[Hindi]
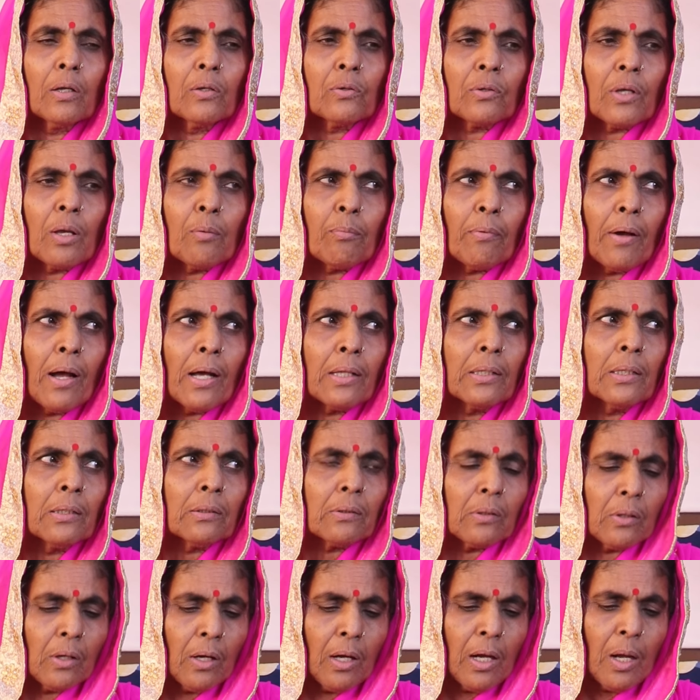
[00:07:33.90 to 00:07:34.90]
इसके बाद
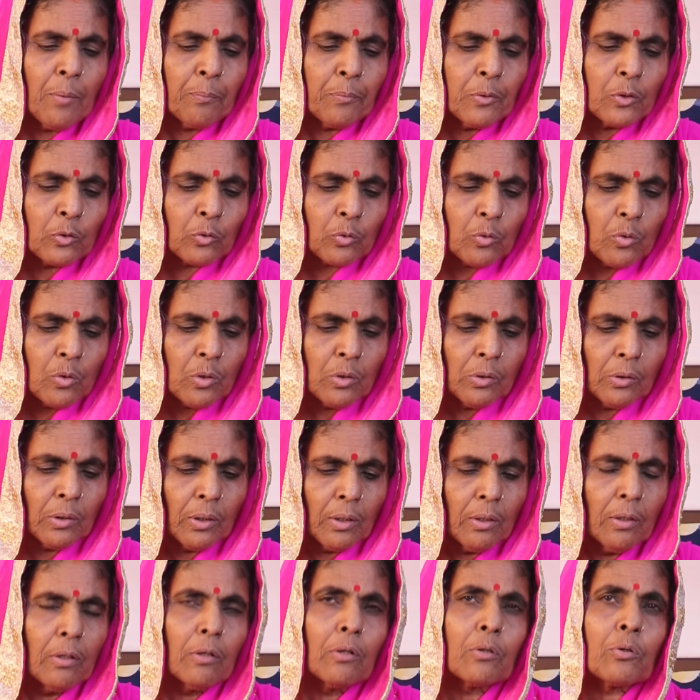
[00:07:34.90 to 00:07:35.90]
आप इसको
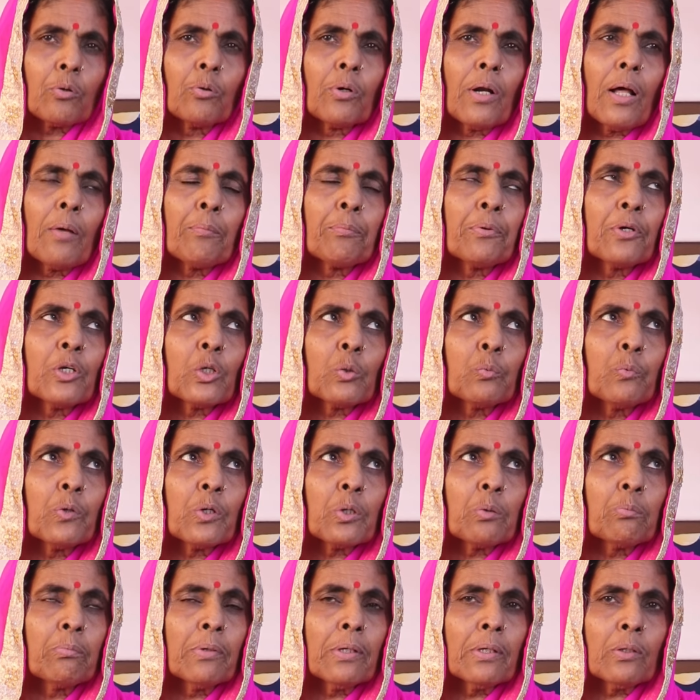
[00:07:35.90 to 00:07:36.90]
थोड़ा बीच
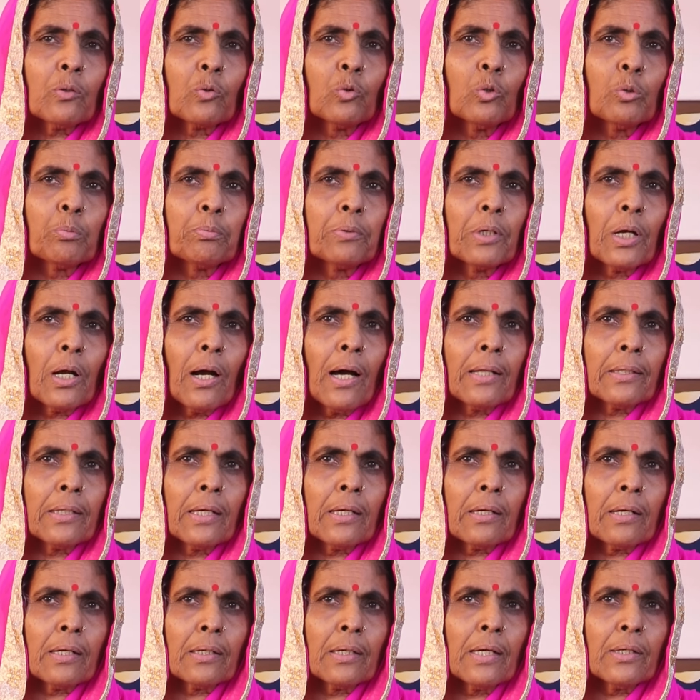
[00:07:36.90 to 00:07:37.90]
बीच में धूप
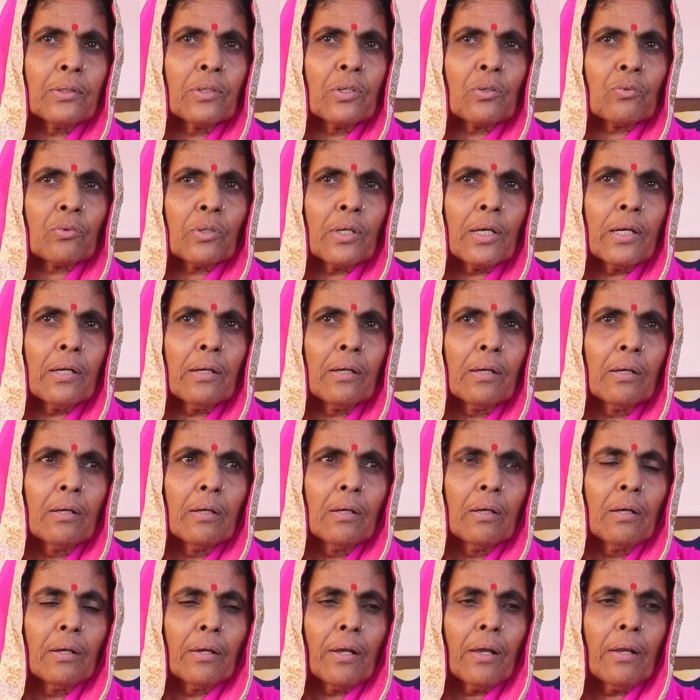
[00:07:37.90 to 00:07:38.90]
दिखाते रहना जिससे
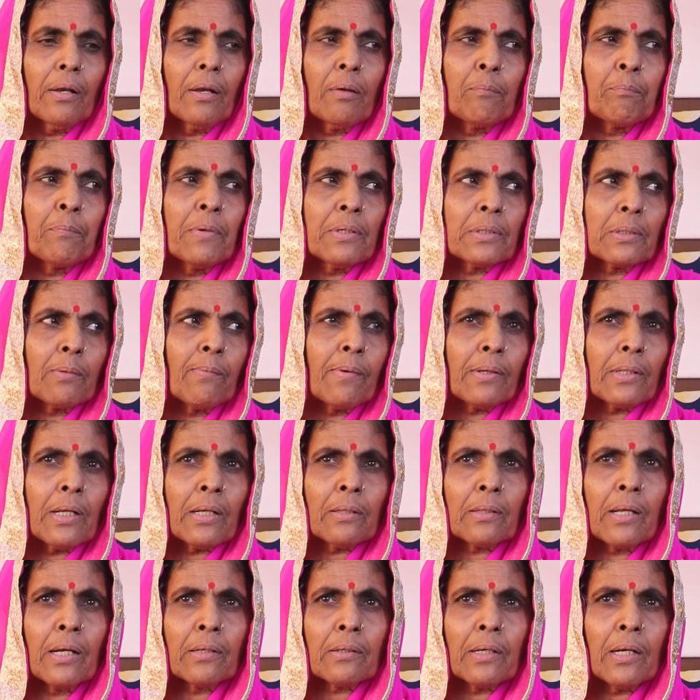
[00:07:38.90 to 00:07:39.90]
ये लंबे समय
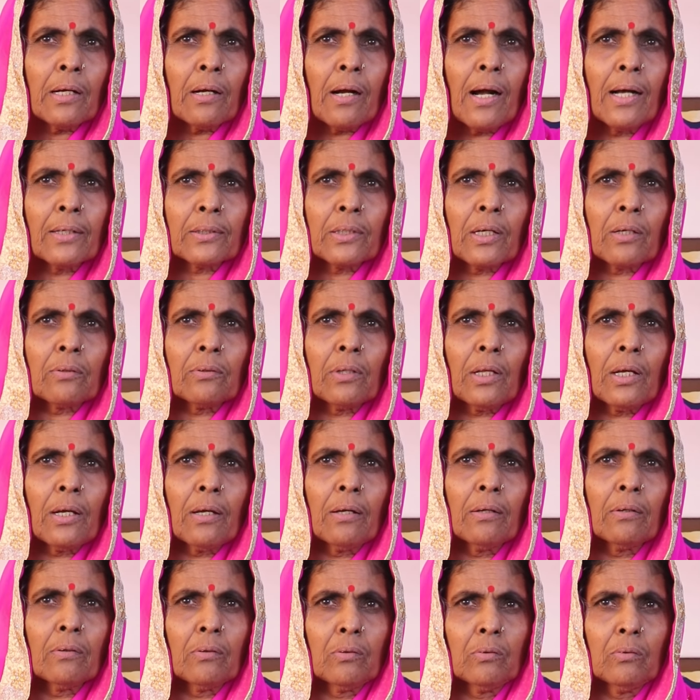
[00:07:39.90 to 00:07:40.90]
तक धर के खा सकते
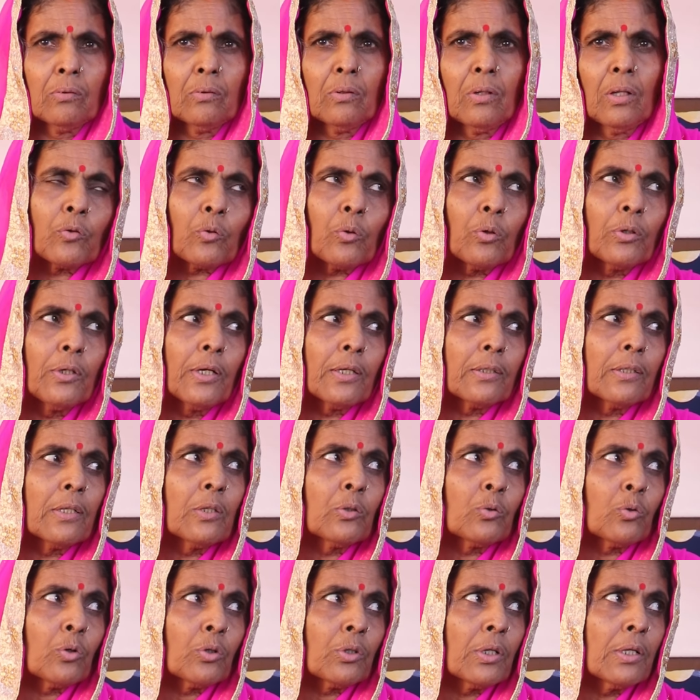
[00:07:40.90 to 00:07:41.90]
हैं इसको एक
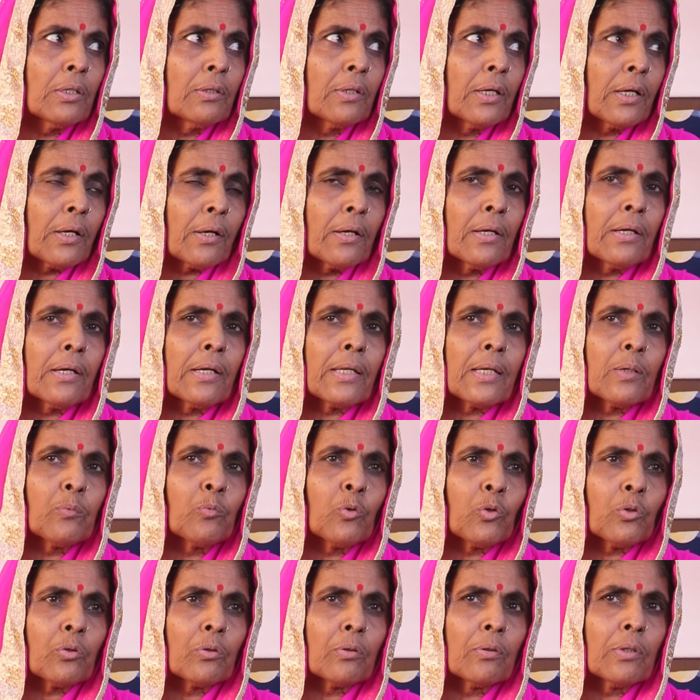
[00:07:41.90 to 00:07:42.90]
दिन दो दिन देखेंगे जब
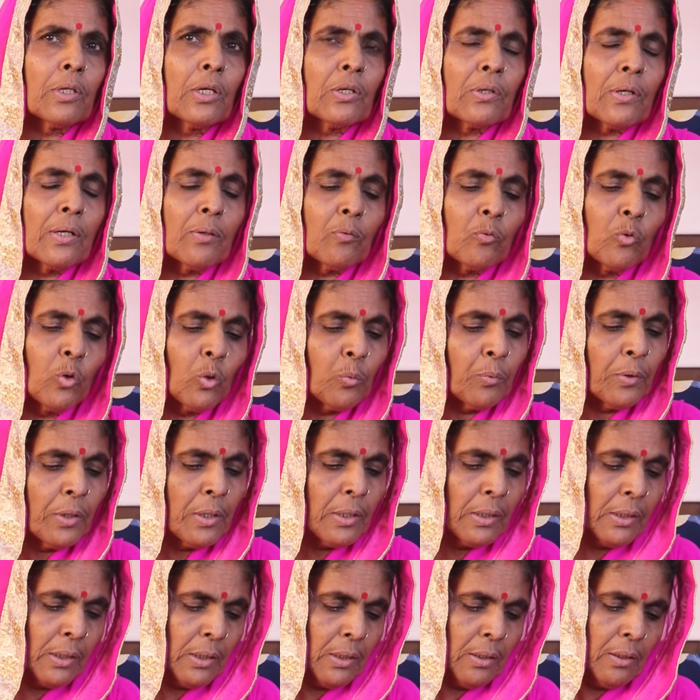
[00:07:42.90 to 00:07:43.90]
वो नीचे वो
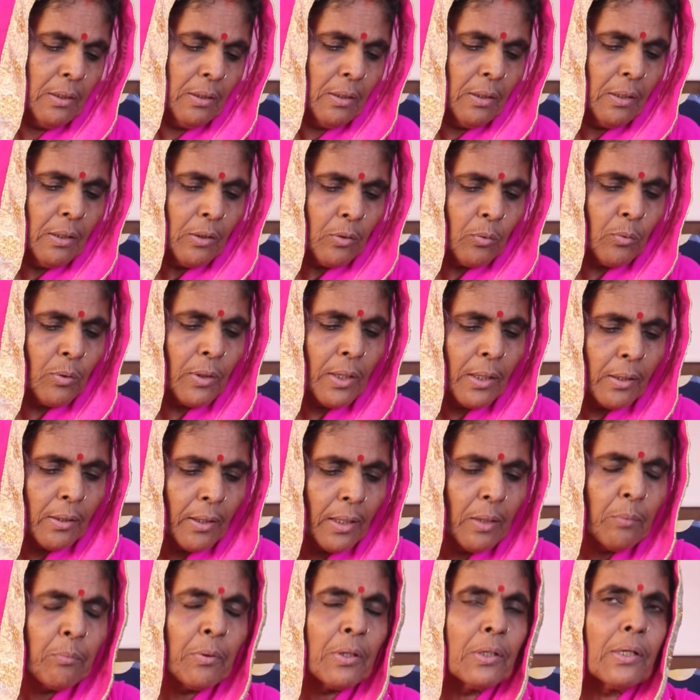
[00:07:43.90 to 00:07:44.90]
भी थोड़ा
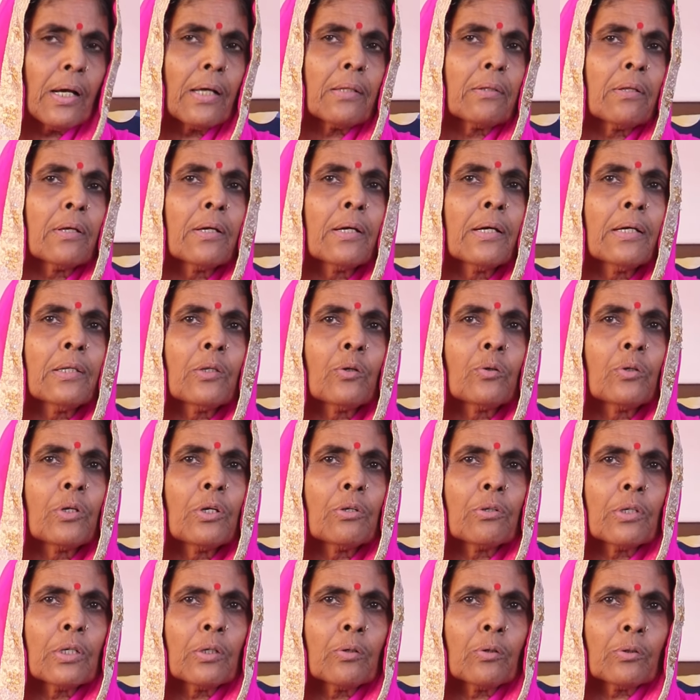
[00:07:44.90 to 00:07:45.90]
गल भी जाती है तो
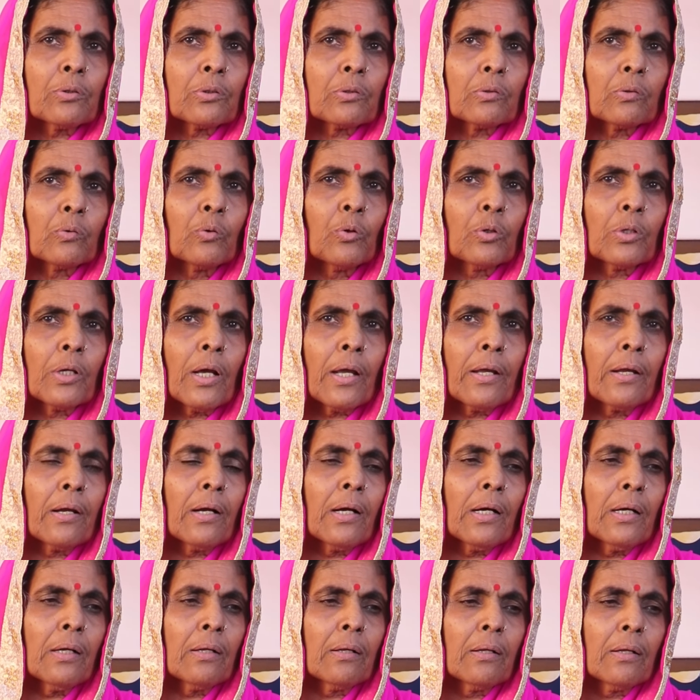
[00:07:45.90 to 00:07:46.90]
नीचे को हो
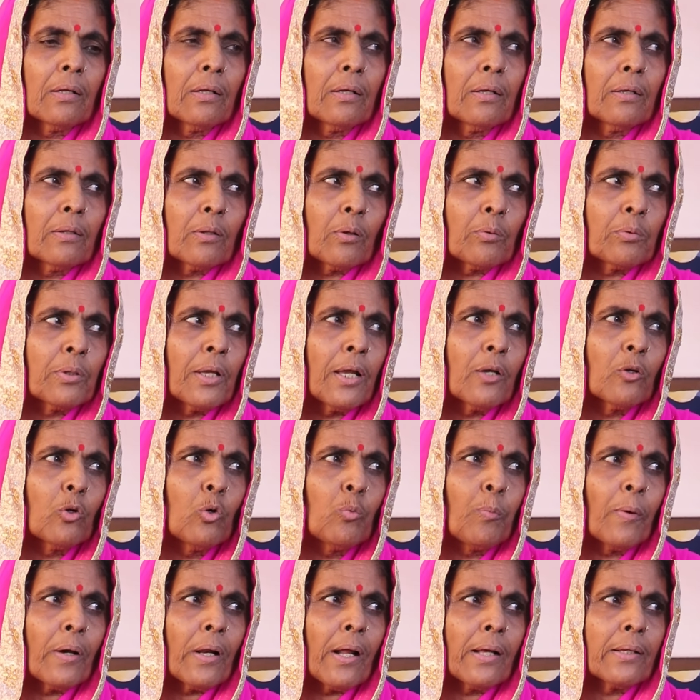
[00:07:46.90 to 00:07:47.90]
जाएगा तो तेल
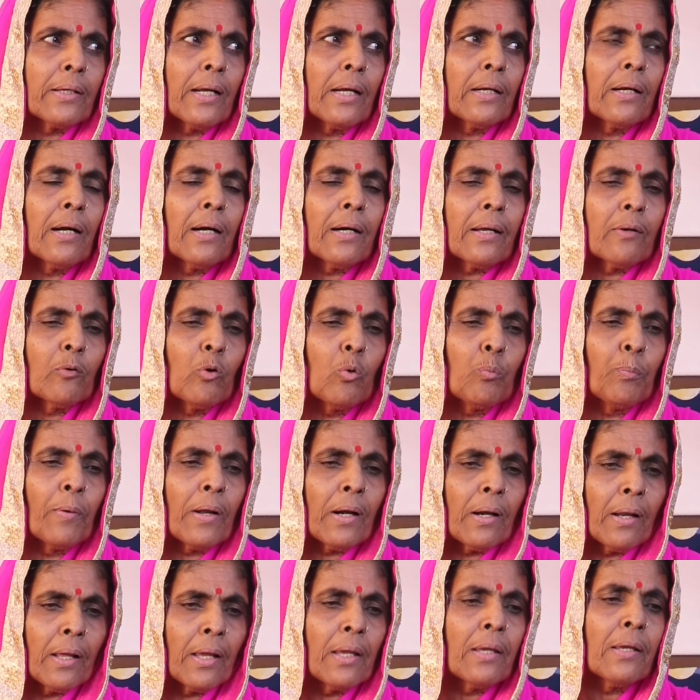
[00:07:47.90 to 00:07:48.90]
ऊपर आ जाएगा अगर
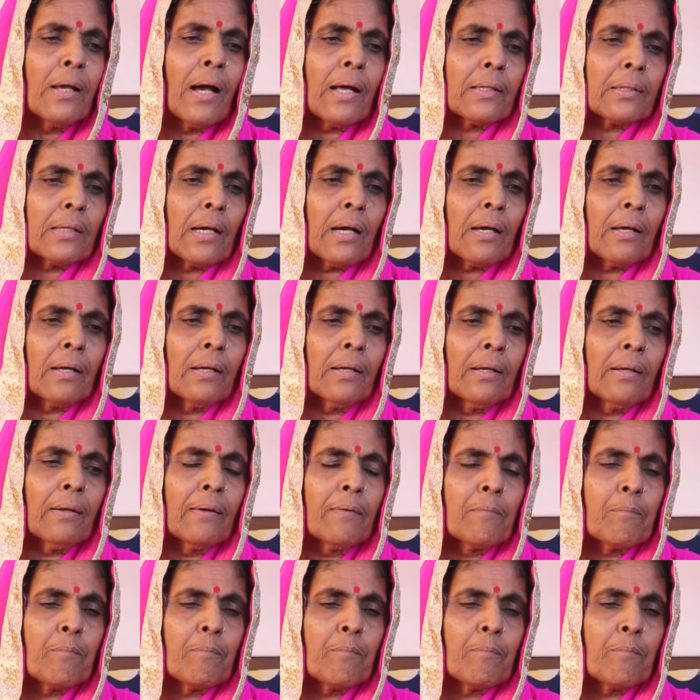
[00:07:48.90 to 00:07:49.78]
ऊपर नहीं आता है